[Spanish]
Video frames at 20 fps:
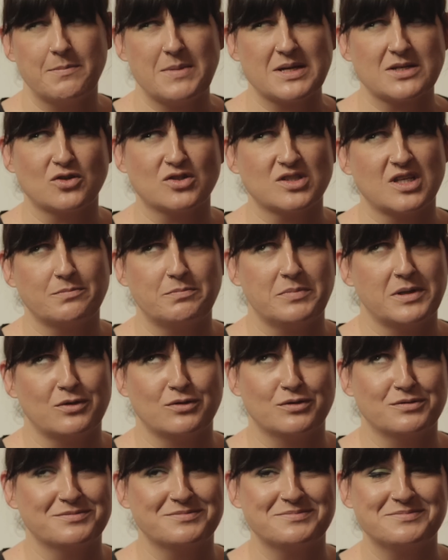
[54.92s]
y más cosas,
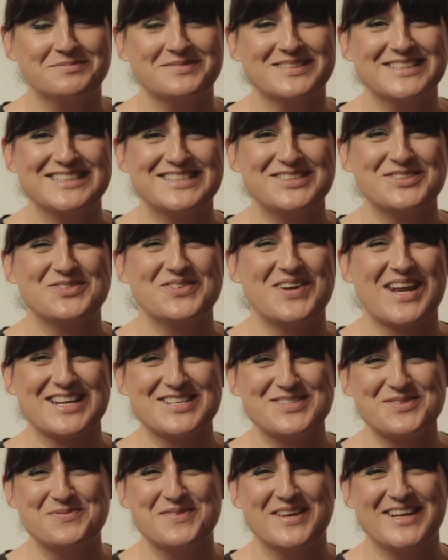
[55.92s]
pero eso es un
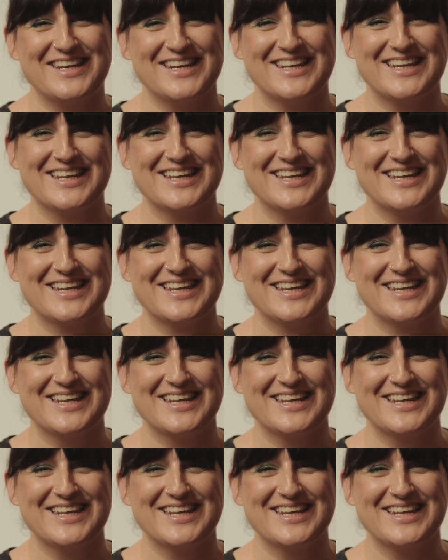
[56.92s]
resumen.